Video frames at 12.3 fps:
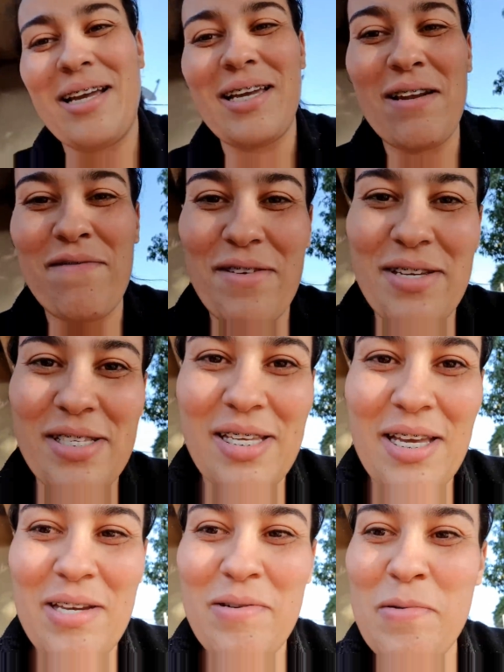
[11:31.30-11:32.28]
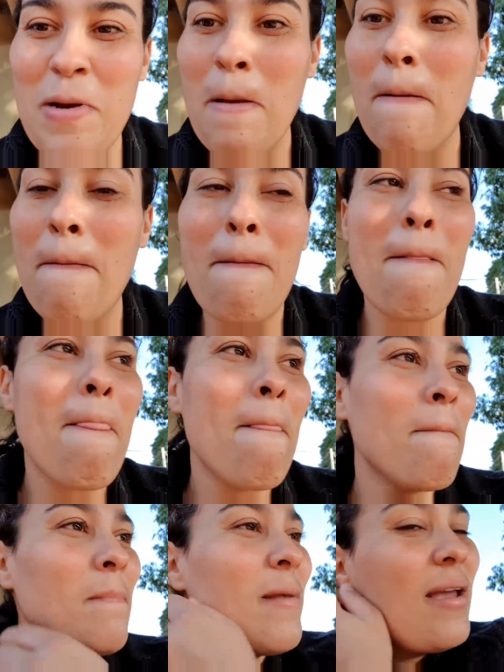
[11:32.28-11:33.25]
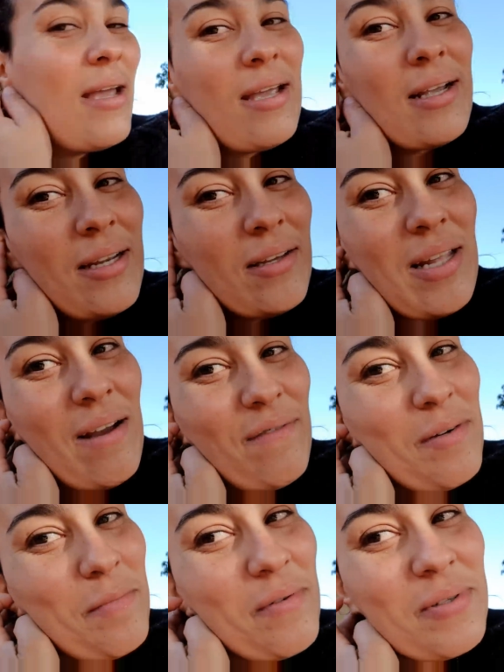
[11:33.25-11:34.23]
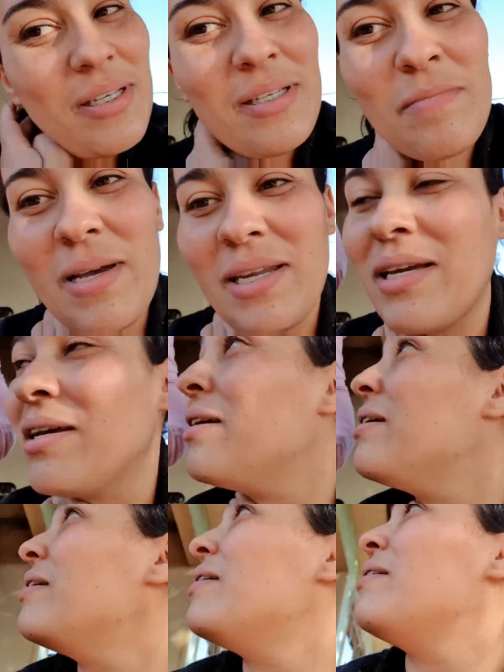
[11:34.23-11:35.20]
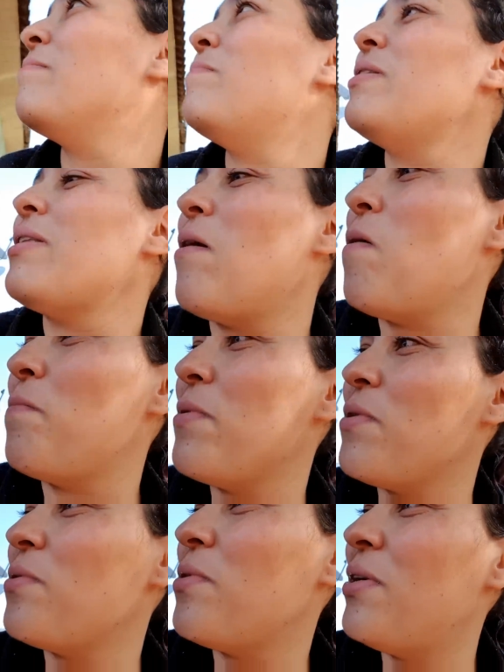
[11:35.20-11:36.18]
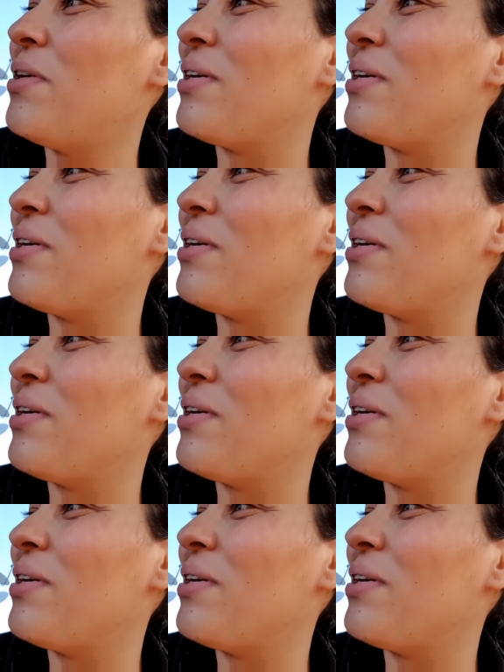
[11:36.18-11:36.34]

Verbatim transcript: Aí ela fez, saiu que eu tava falando pra vocês, Maria? Me interrompeu